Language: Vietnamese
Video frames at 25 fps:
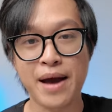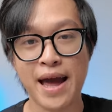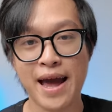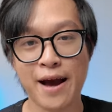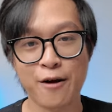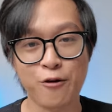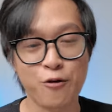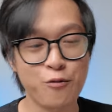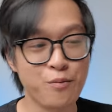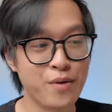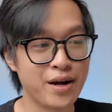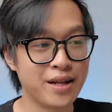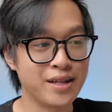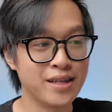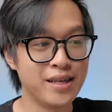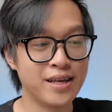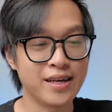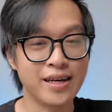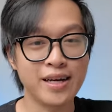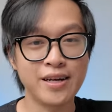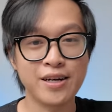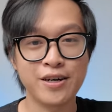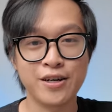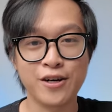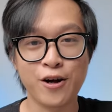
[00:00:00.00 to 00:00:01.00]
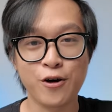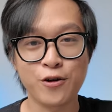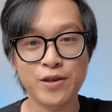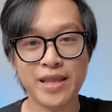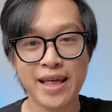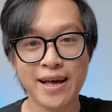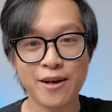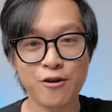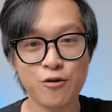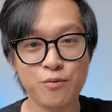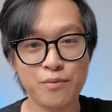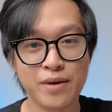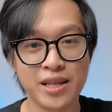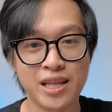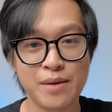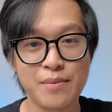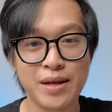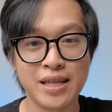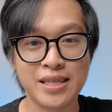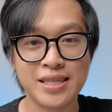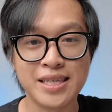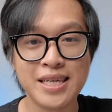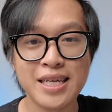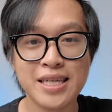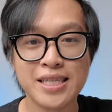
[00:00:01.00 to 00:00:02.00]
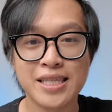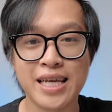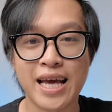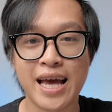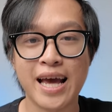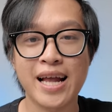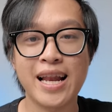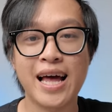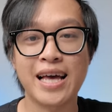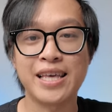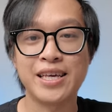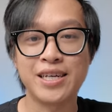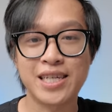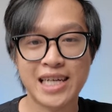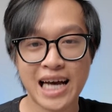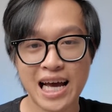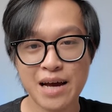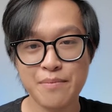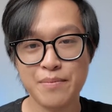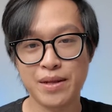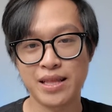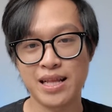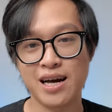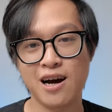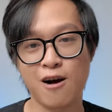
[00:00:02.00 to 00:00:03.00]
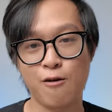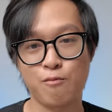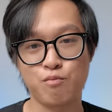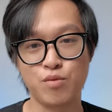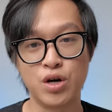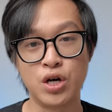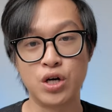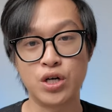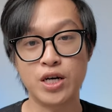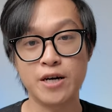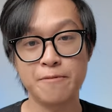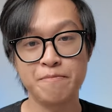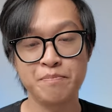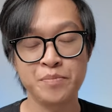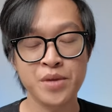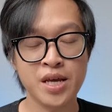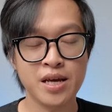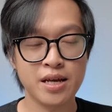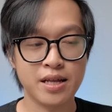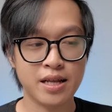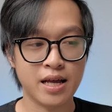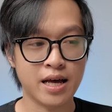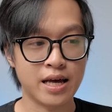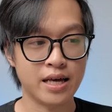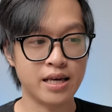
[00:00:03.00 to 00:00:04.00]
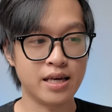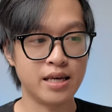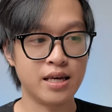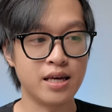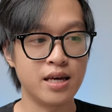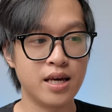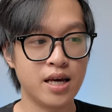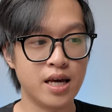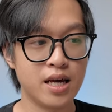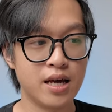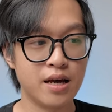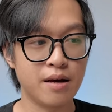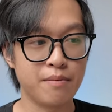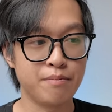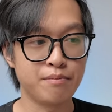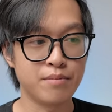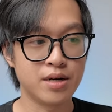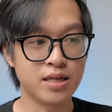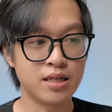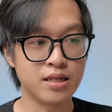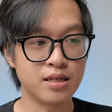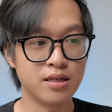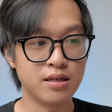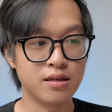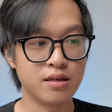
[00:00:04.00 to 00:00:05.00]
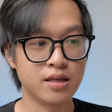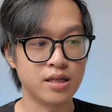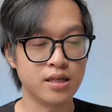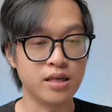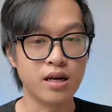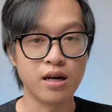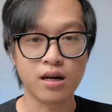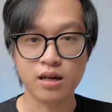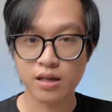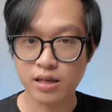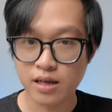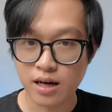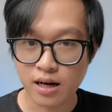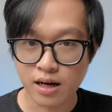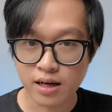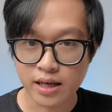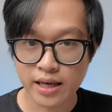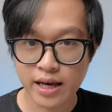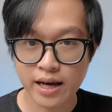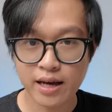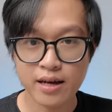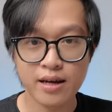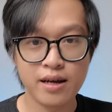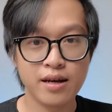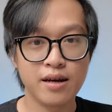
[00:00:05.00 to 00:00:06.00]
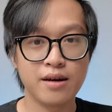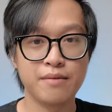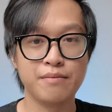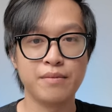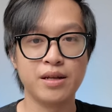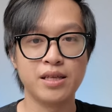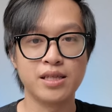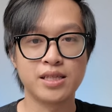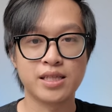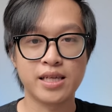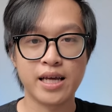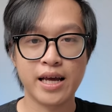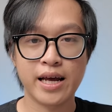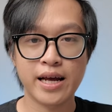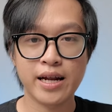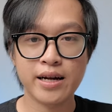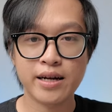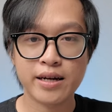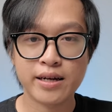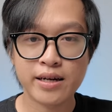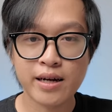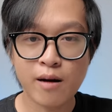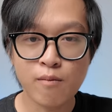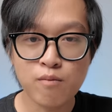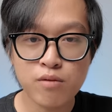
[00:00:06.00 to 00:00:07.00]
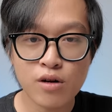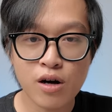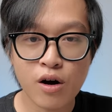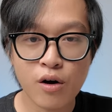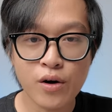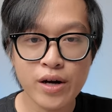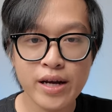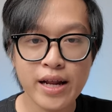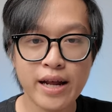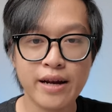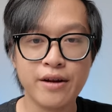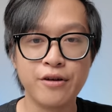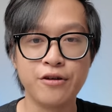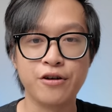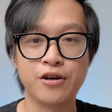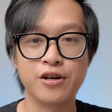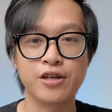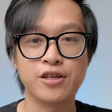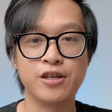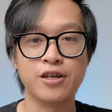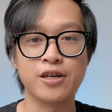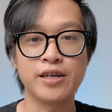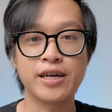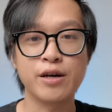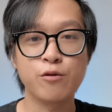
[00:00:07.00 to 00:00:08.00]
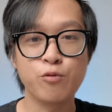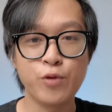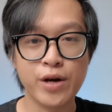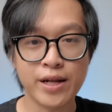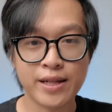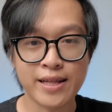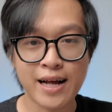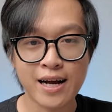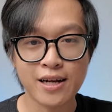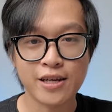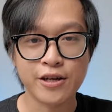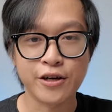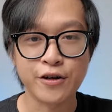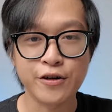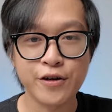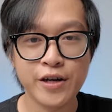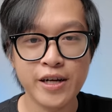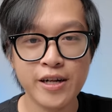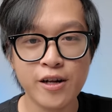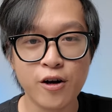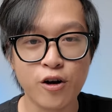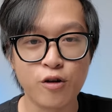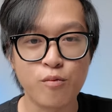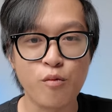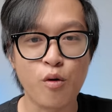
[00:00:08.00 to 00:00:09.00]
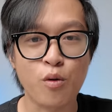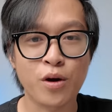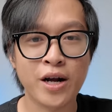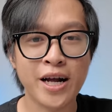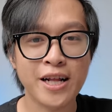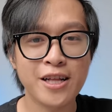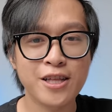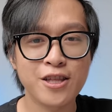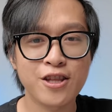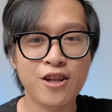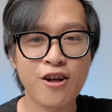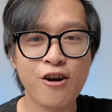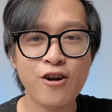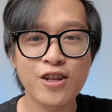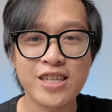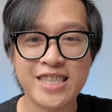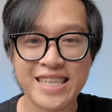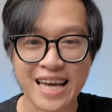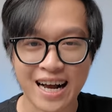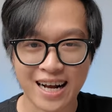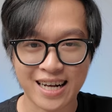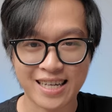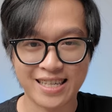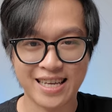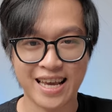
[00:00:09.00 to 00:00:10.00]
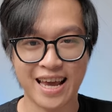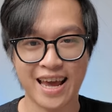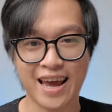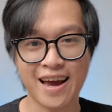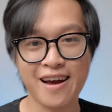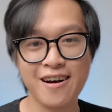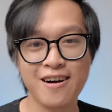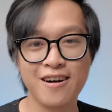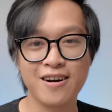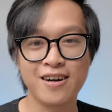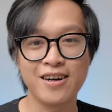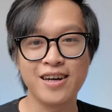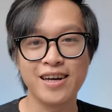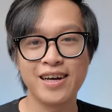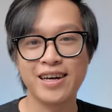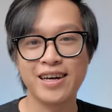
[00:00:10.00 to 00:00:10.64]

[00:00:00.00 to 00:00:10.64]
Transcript: bè của mình, những cái người đối tác của mình để mình chia sẻ lại những cái mình đã học được á, thì mình dần dần nha, mình sẽ đóng gói lại được những cái nguyên tắc, những lý luận một cách nó chặt chẽ hơn.